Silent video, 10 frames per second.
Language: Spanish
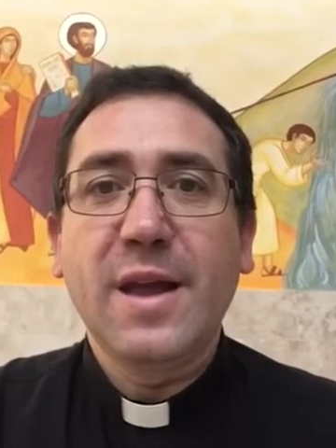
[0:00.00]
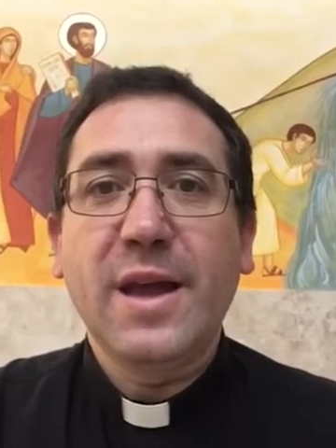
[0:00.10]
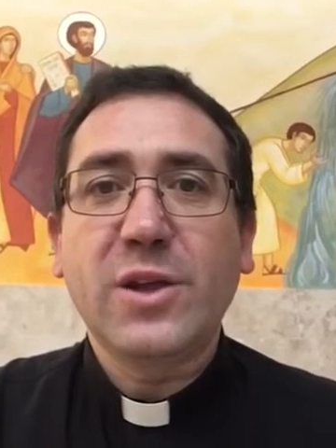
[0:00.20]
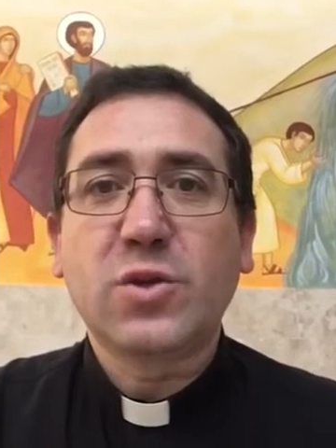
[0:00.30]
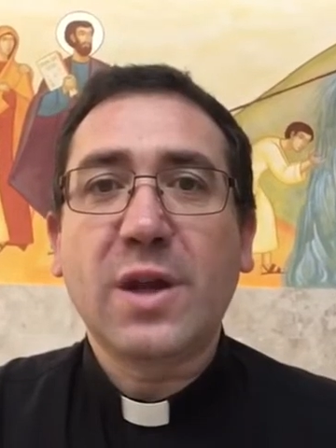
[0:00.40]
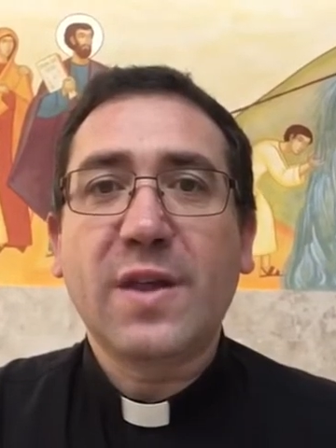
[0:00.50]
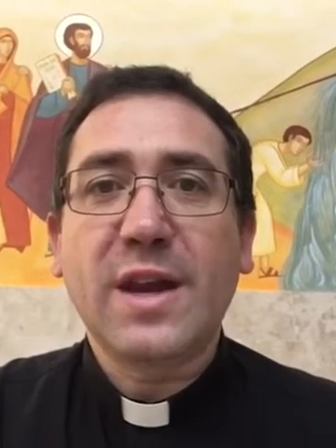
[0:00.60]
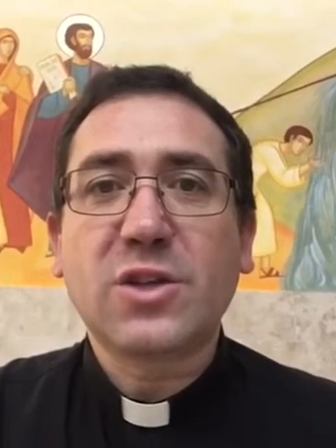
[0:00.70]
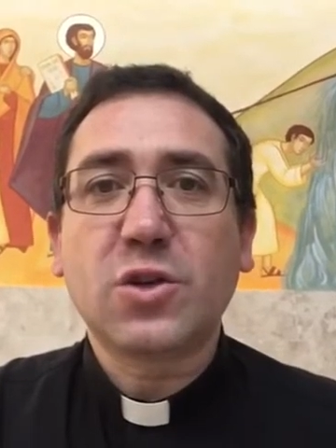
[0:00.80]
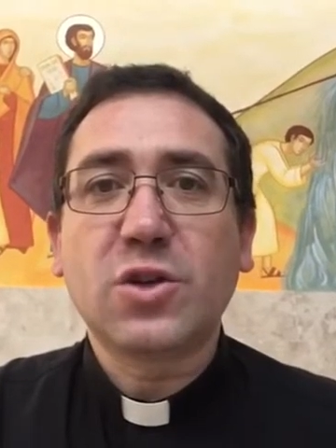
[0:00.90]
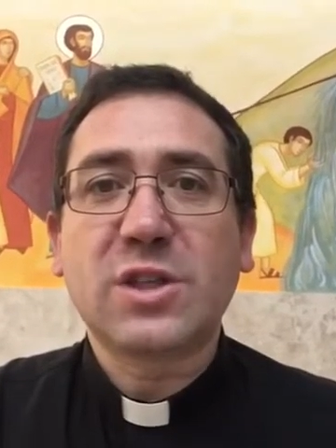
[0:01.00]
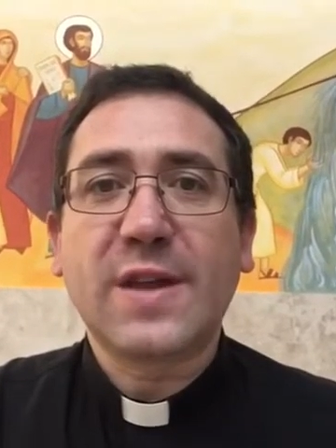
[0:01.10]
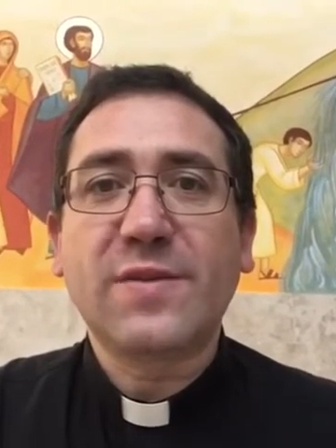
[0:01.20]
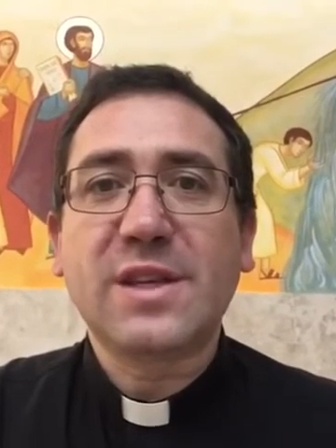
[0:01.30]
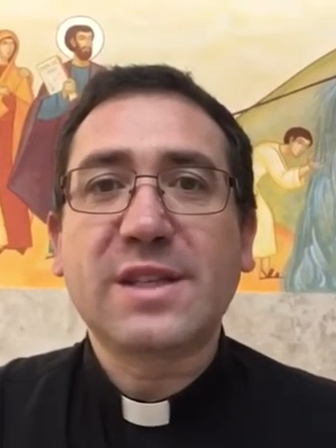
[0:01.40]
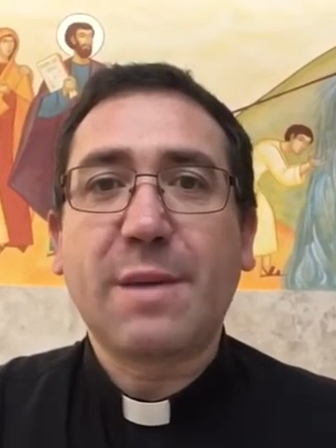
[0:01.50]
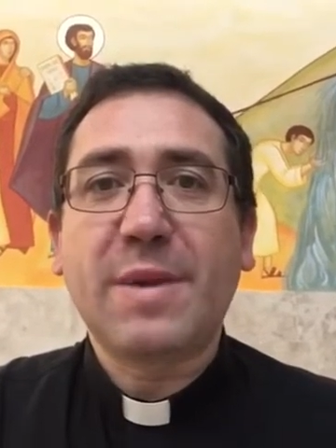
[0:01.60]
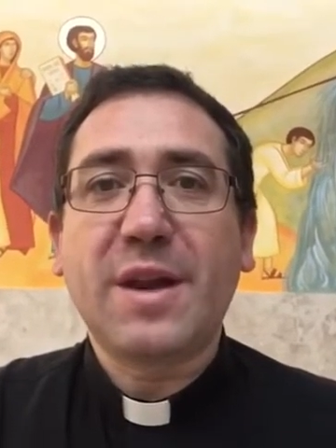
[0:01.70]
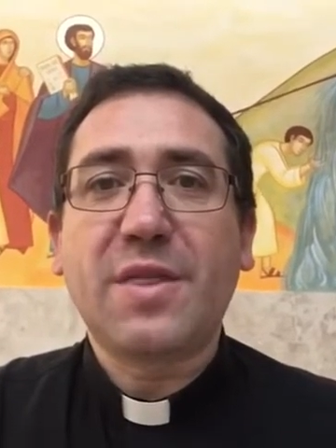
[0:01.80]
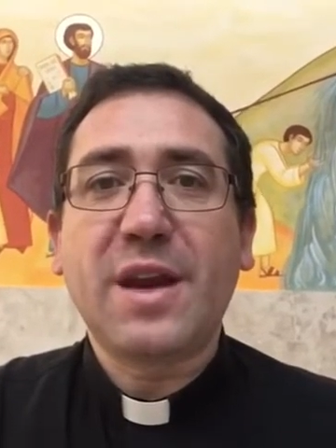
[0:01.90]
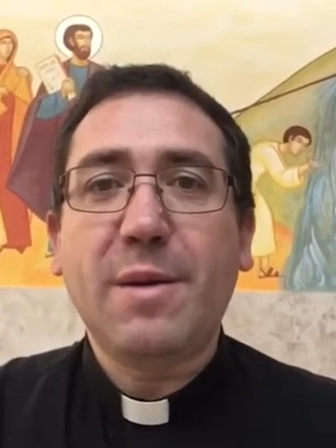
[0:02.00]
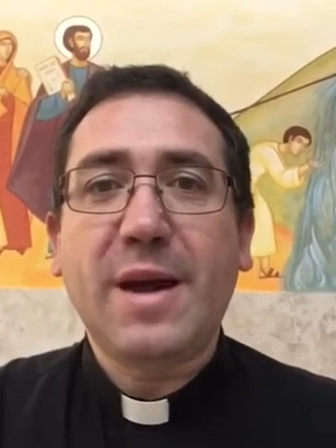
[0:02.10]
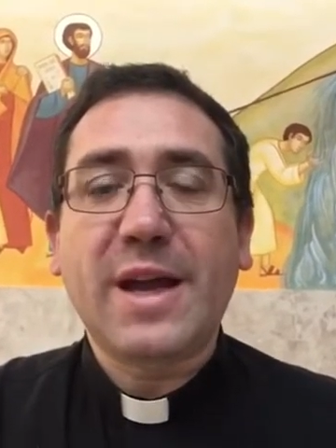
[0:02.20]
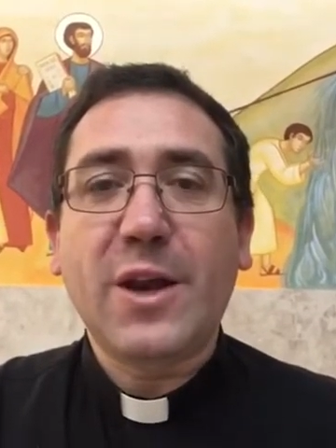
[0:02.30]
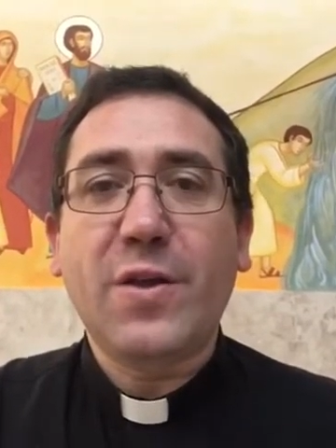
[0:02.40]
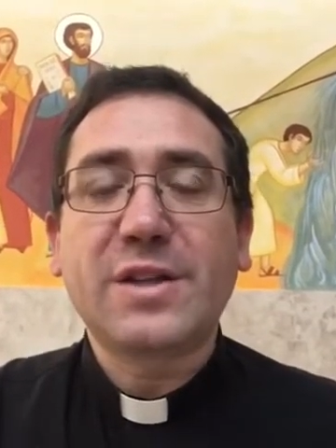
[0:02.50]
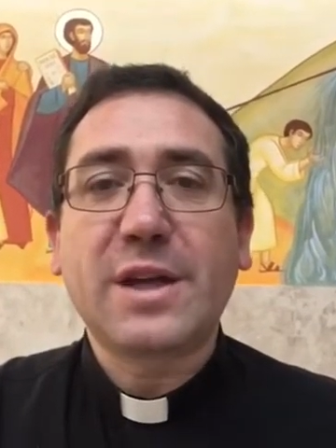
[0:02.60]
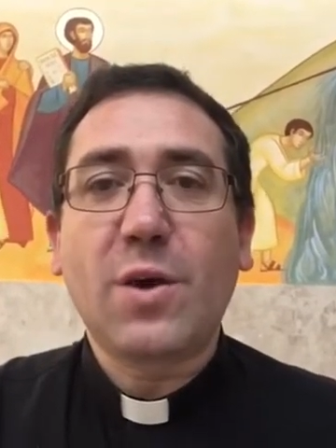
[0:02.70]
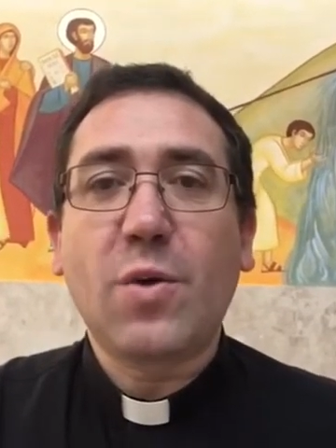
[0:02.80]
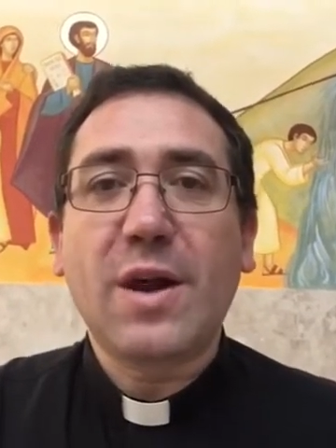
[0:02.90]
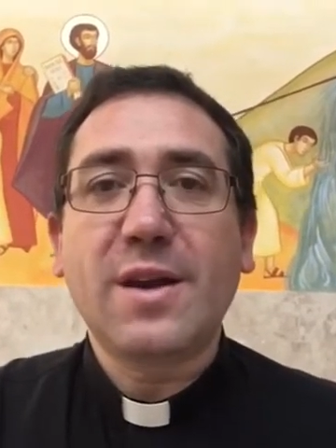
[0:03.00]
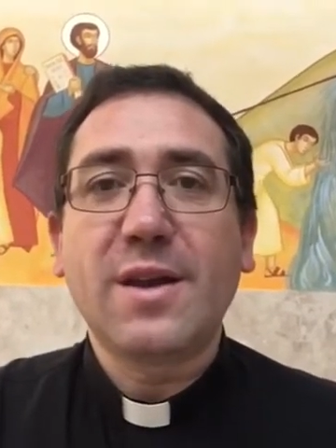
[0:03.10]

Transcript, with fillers: Es una de las constantes que aparece en el Evangelio de San Juan.